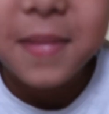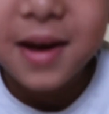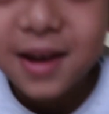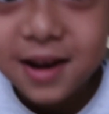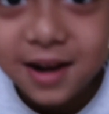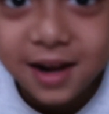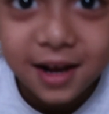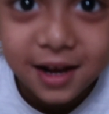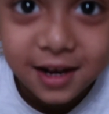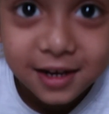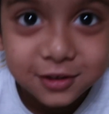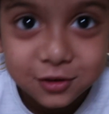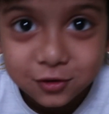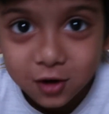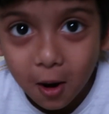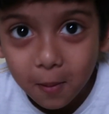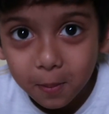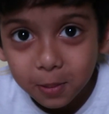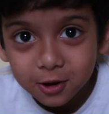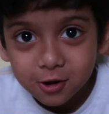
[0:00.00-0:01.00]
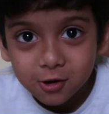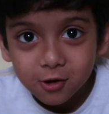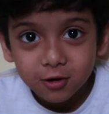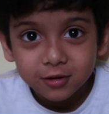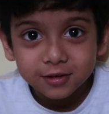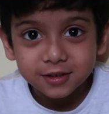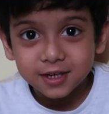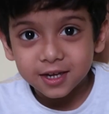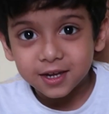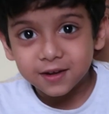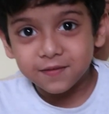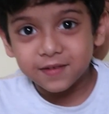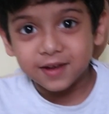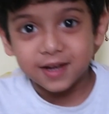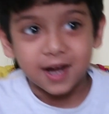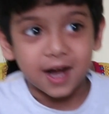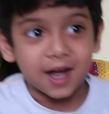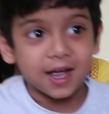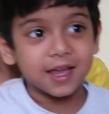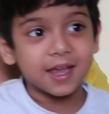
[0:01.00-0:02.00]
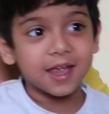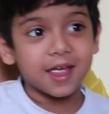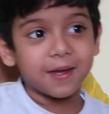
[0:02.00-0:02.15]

मैंने स्ट्रॉबेरी और कीवी खाई